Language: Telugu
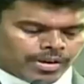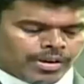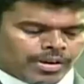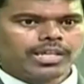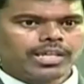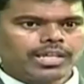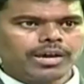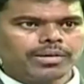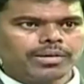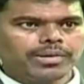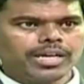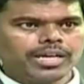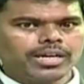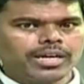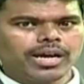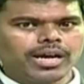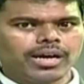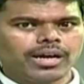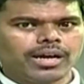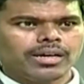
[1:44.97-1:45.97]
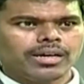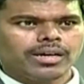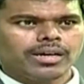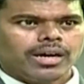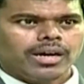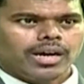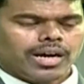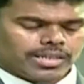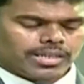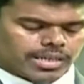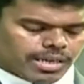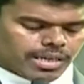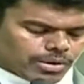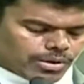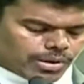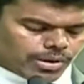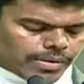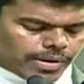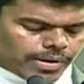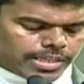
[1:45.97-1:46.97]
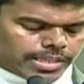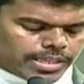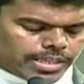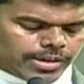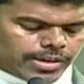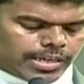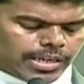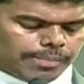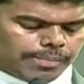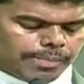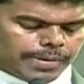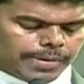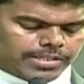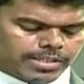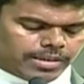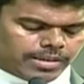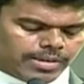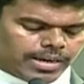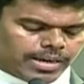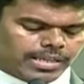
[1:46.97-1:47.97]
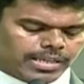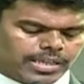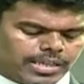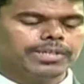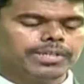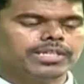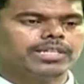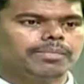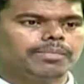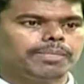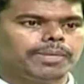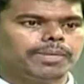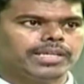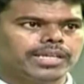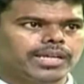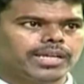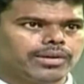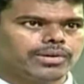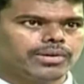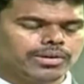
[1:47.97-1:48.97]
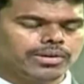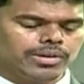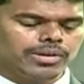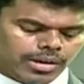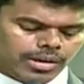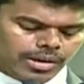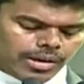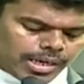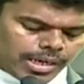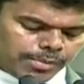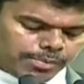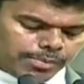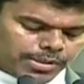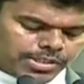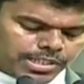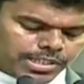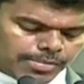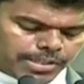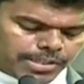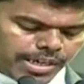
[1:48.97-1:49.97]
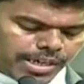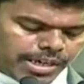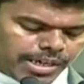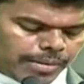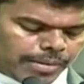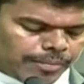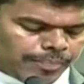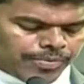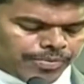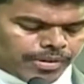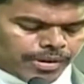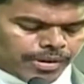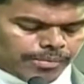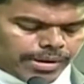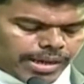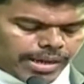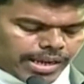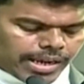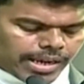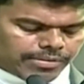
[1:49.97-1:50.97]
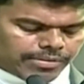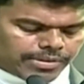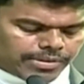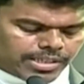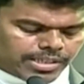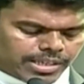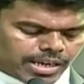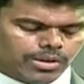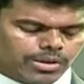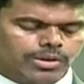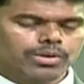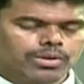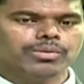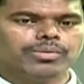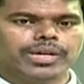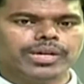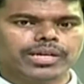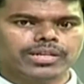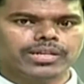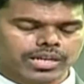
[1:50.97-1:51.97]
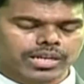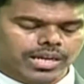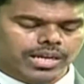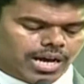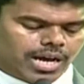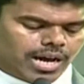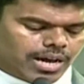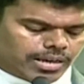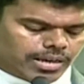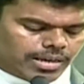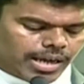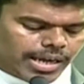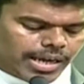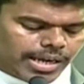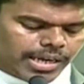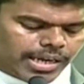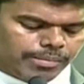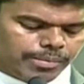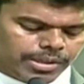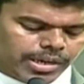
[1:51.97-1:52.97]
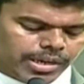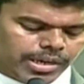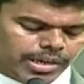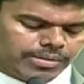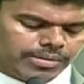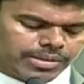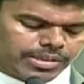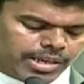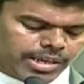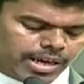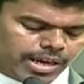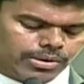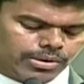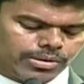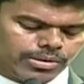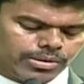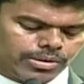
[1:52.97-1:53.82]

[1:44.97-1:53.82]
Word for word: అదేవిధంగా అననుకూల వాతావరణ పరిస్థితుల వల్ల దెబ్బతిన్న పంటలకు ఇన్పుట్ సబ్సిడీ మేలైన విత్తనాలు వేరుశెనగ రాగి మొదలైన విత్తనాలు